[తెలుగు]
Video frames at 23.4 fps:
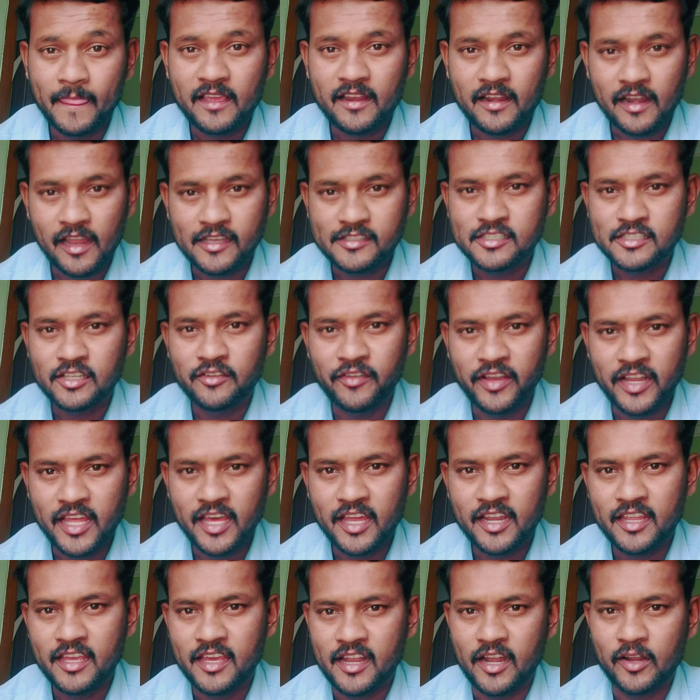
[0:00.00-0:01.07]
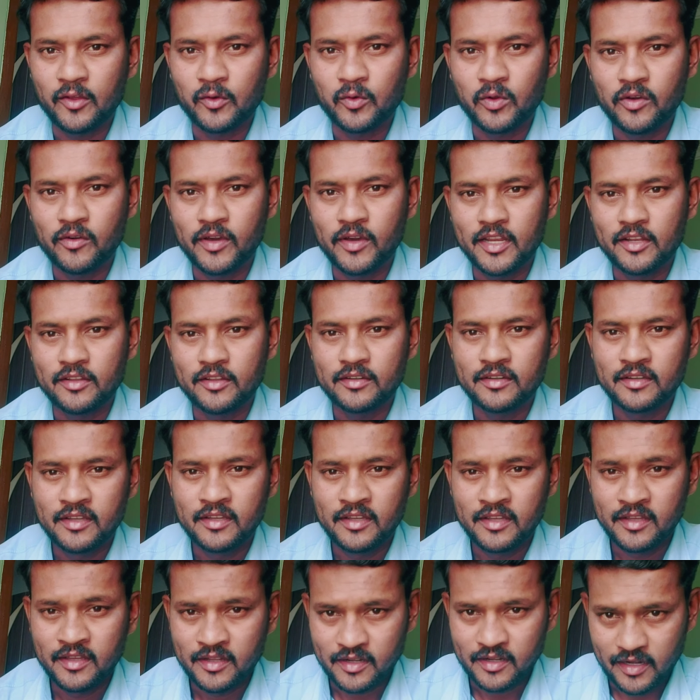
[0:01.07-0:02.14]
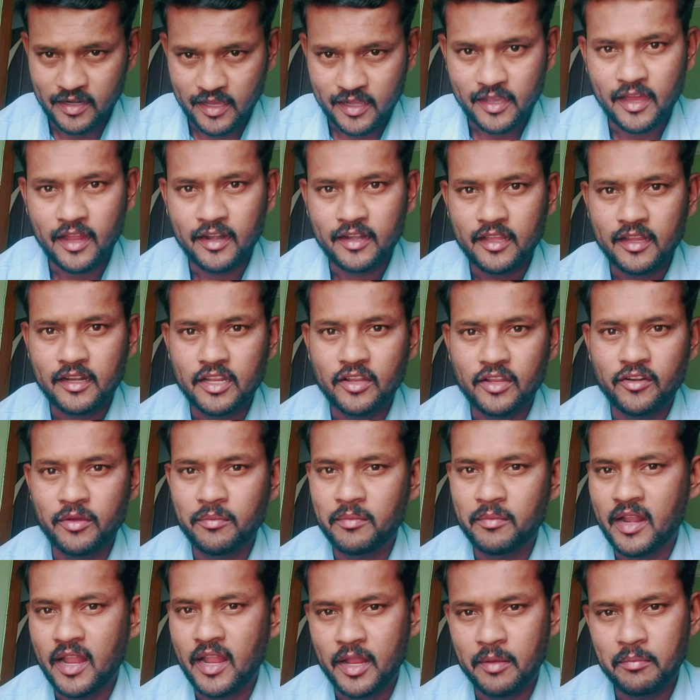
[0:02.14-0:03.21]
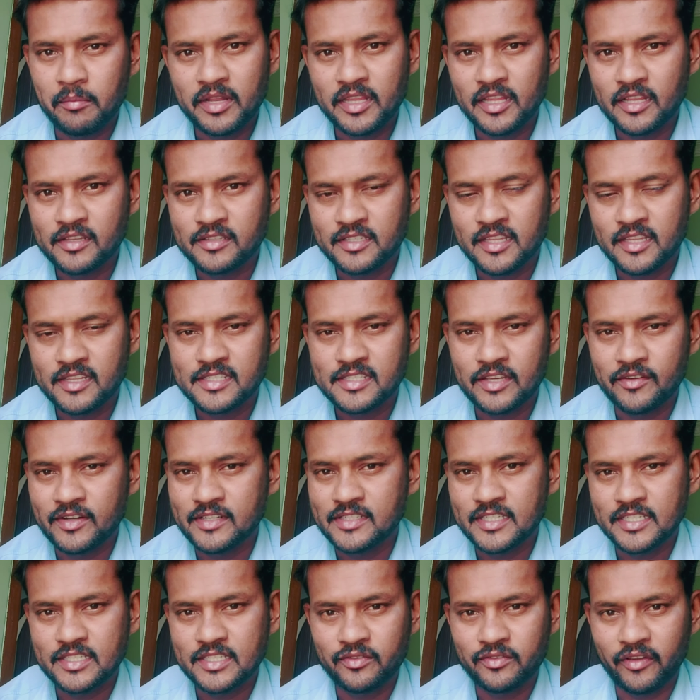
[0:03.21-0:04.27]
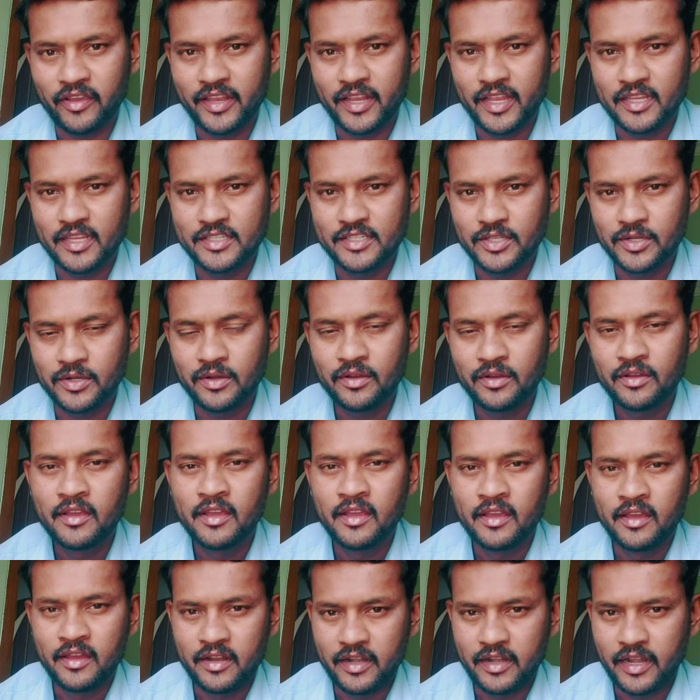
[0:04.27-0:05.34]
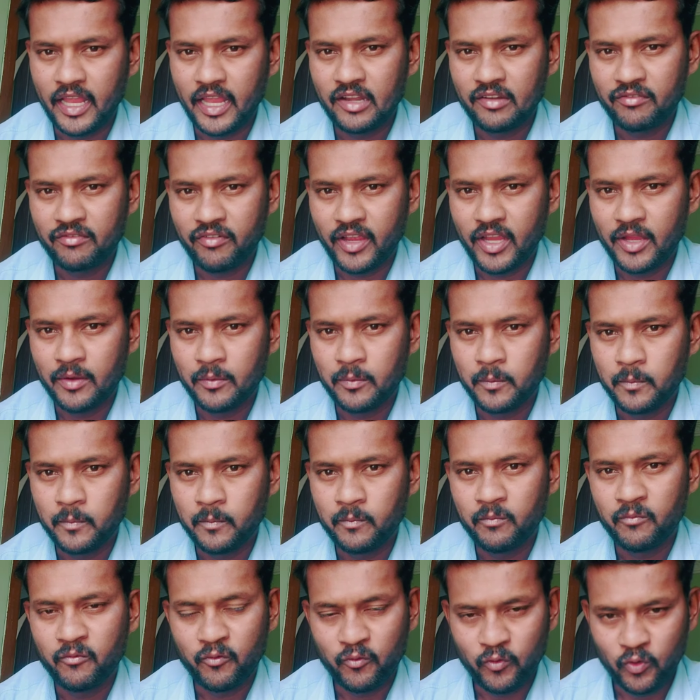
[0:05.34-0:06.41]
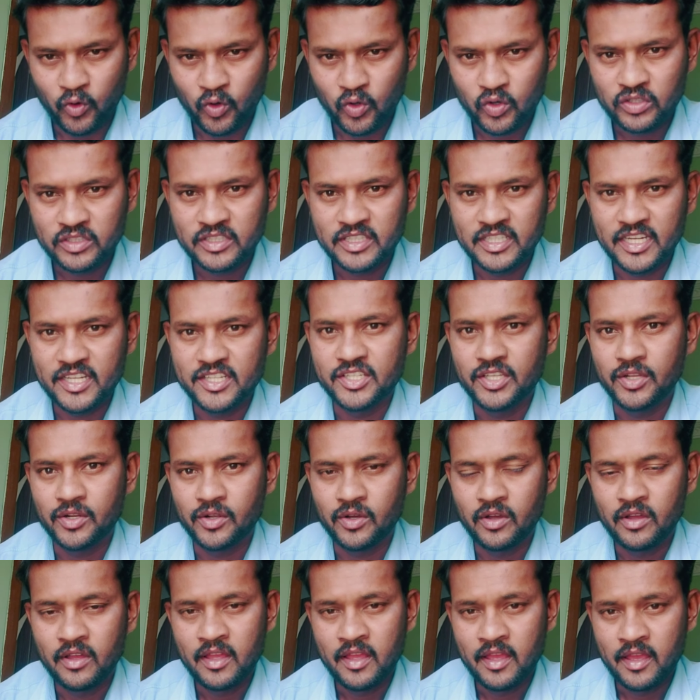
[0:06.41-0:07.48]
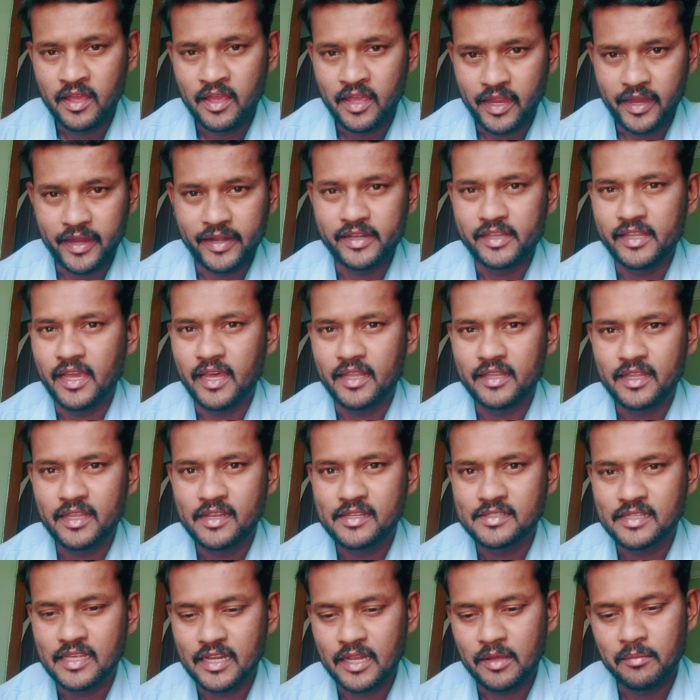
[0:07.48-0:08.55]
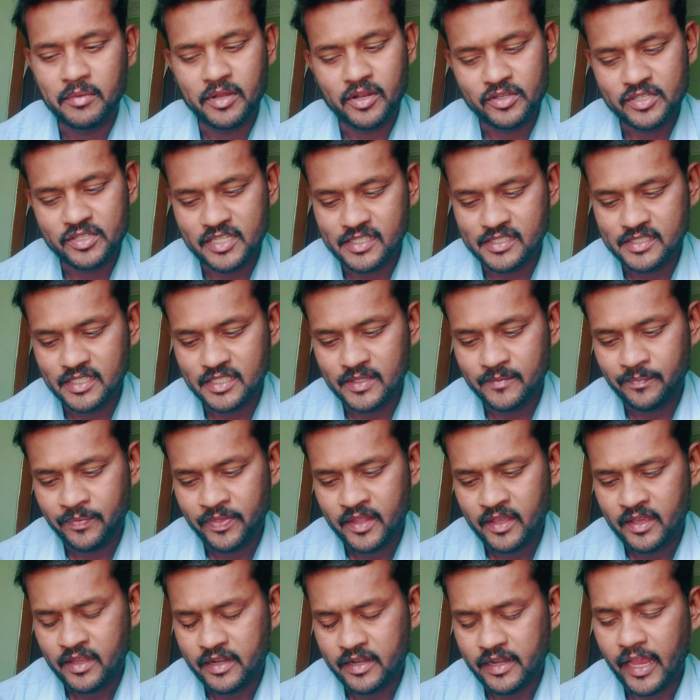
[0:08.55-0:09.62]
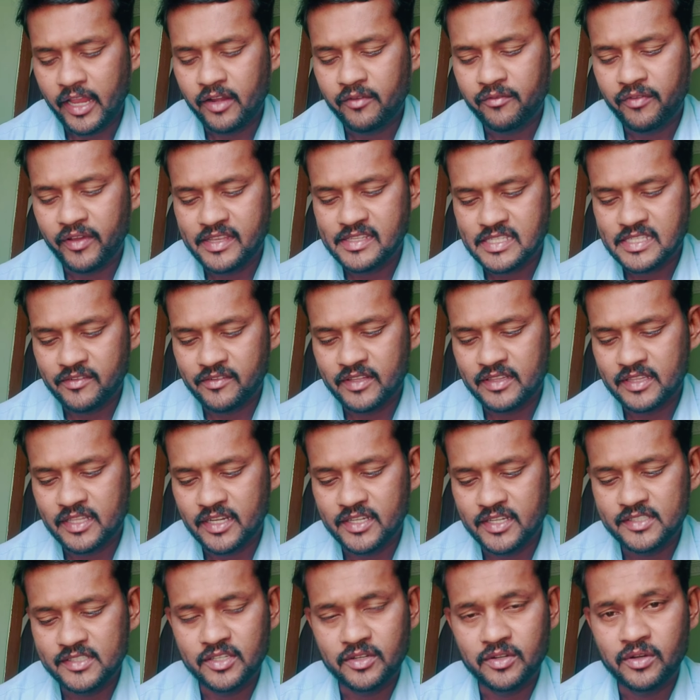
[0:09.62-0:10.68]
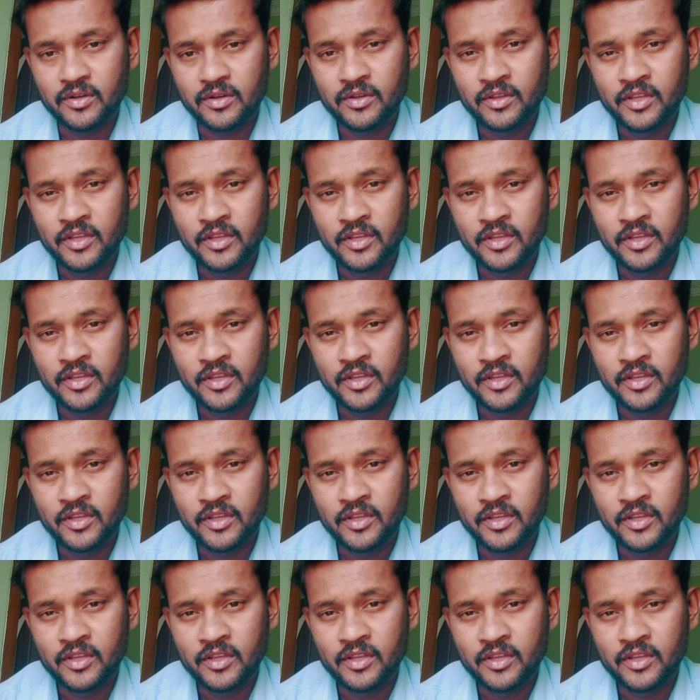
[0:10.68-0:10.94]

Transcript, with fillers: క్లాసులు వినాలి అని అనుకున్న వాళ్ళు నాకు కాంటాక్ట్ అవ్వండి మన నా నెంబర్ తెలుసు కదా సెవెన్ సిక్స్ ఫైవ్ నైన్ జీరో నైన్ ఫైవ్ ఫోర్ త్రీ జీరో అండ్ యాదగిరి సార్ నెంబర్ వచ్చేసి నైన్ ఫైవ్ సెవెన్ త్రీ జీరో